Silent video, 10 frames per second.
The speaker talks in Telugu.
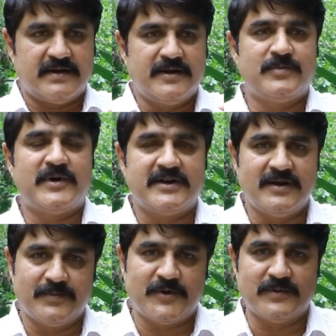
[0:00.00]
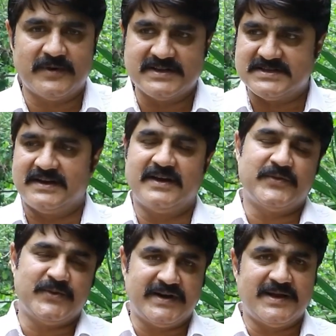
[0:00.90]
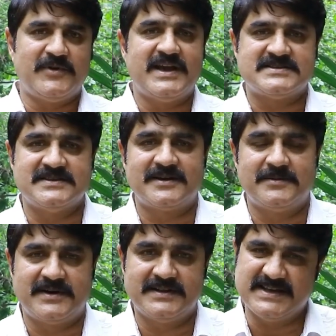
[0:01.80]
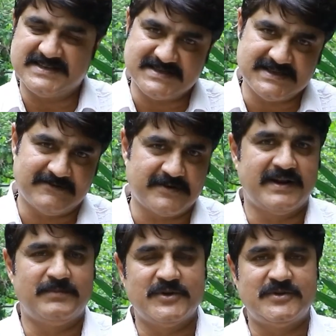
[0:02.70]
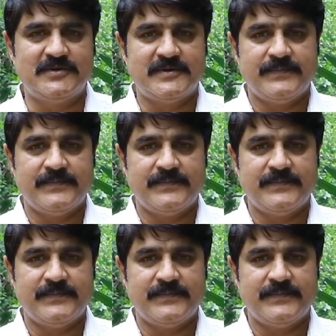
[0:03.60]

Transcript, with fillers: రేవు పార్టీలో పట్టుబడ్డ శ్రీకాంత్ ఈ టైప్లో వేస్తున్నారు కాబట్టి దయచేసి ఎవరు నమ్మొద్దు